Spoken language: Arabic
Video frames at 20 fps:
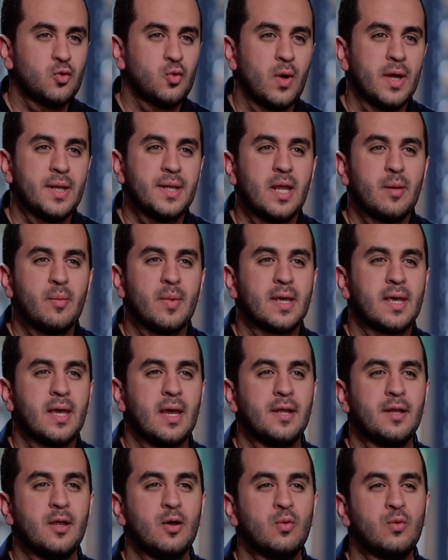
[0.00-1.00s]
أن
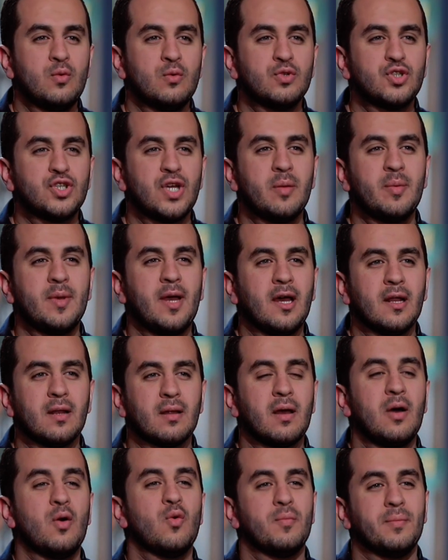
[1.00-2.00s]
مكانه شبع
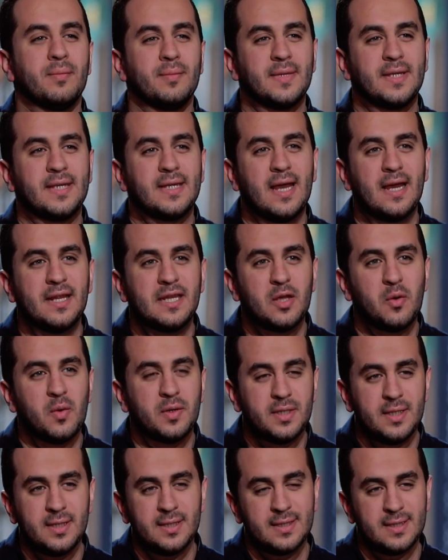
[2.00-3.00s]
القوم يعني
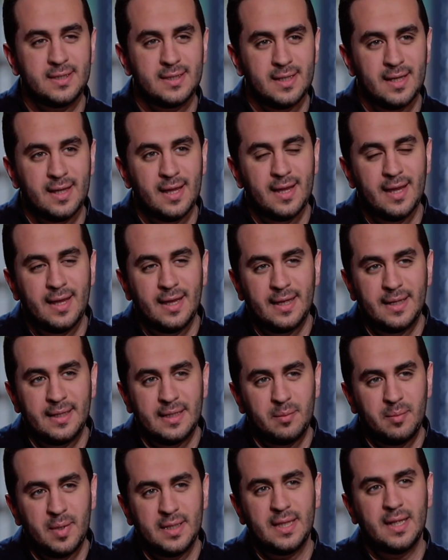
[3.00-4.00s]
وددت
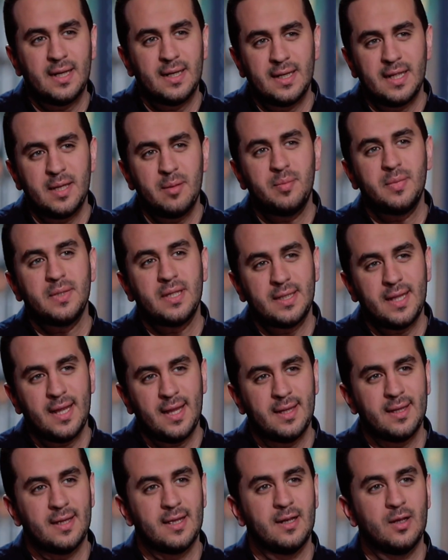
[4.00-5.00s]
إن بدل ابني ده
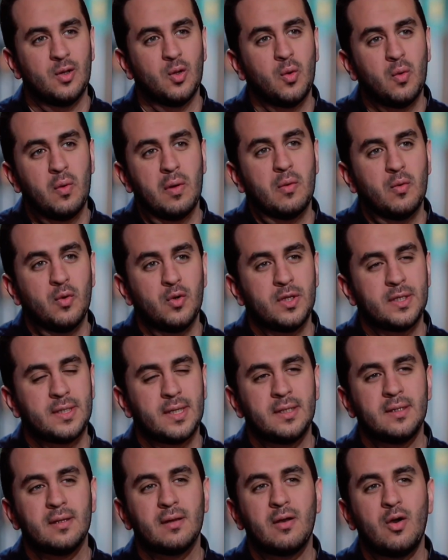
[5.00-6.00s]
اللي هو ولد
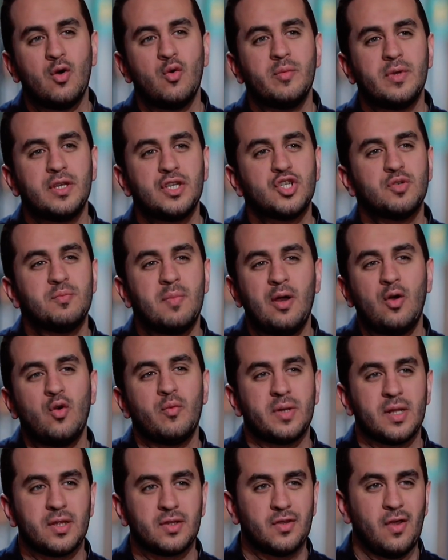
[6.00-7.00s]
إن قومي يشبعوا
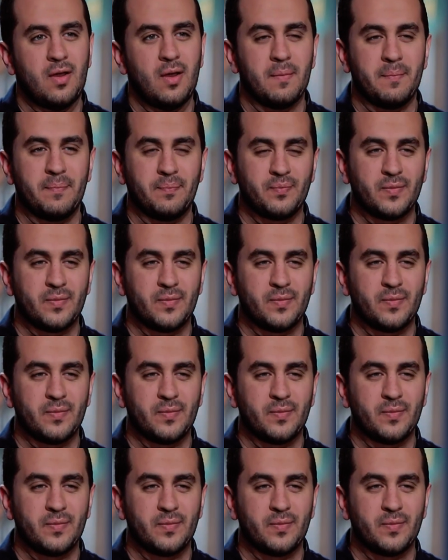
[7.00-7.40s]
من الطعام